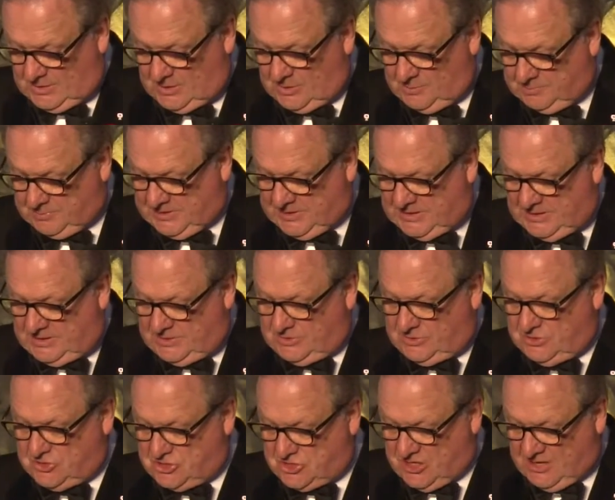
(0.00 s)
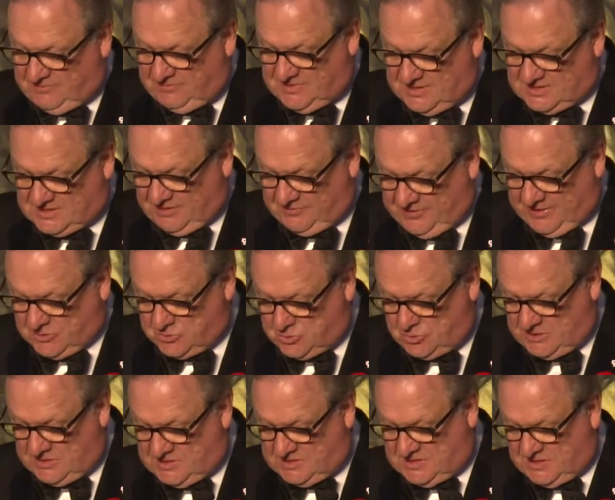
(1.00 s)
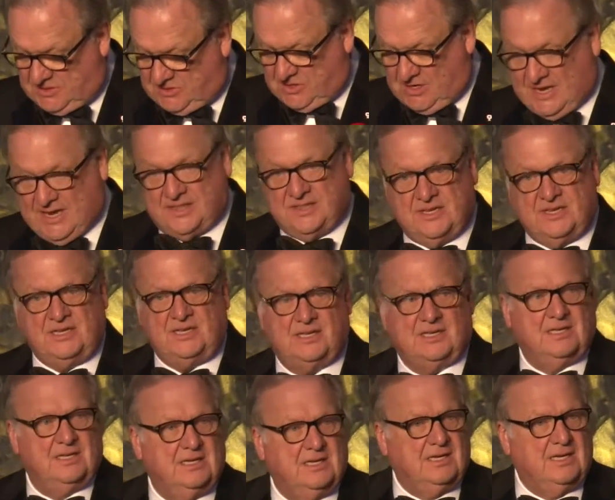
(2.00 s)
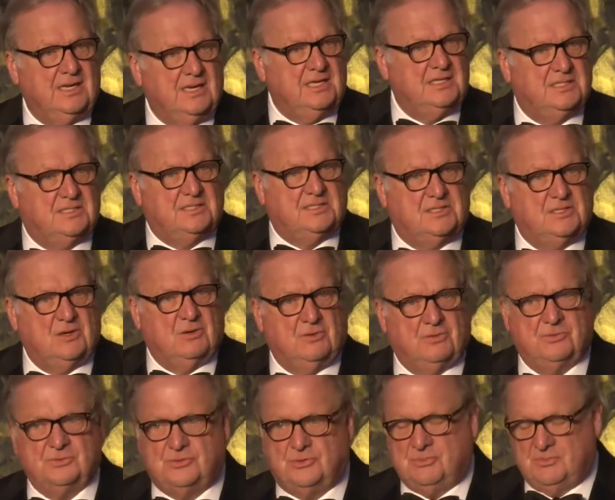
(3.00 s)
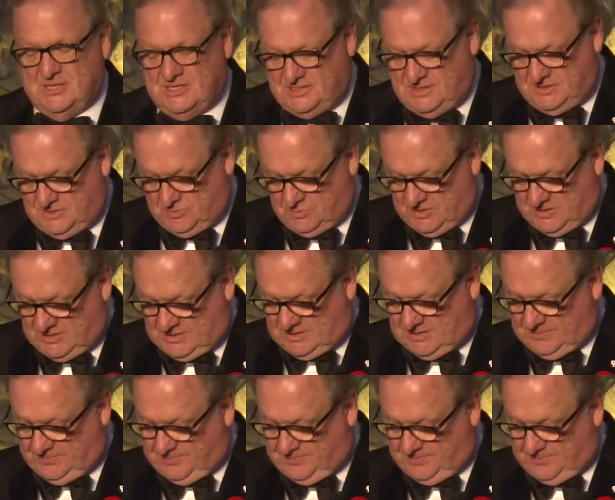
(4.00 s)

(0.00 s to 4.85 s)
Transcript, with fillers: le prix de chef des affaires juridiques de l'année, édition 2018.